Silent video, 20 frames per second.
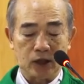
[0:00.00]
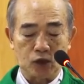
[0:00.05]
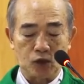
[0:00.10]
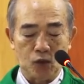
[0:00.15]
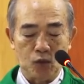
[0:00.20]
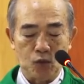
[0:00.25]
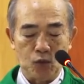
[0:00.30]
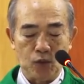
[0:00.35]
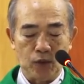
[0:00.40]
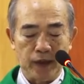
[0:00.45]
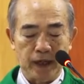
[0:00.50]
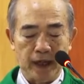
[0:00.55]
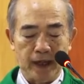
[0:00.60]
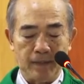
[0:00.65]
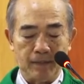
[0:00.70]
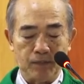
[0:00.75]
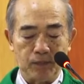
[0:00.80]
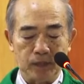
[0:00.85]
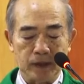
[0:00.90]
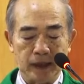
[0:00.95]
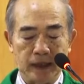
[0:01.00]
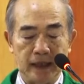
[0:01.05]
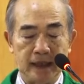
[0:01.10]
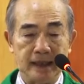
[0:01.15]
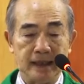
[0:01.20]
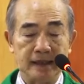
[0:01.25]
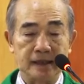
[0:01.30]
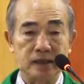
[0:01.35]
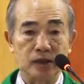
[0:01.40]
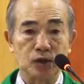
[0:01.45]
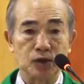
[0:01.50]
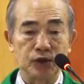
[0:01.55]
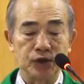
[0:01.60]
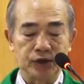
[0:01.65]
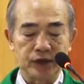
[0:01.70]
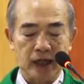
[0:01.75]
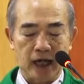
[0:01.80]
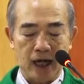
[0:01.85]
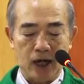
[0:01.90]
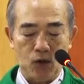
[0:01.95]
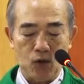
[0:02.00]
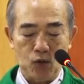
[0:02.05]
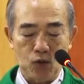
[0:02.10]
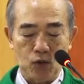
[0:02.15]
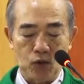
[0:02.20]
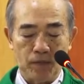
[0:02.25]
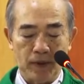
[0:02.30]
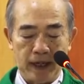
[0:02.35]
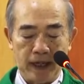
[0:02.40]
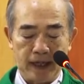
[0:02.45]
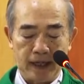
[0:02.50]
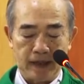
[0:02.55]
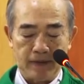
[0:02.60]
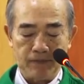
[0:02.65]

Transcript: cùng niềm tin tôn giáo của mình.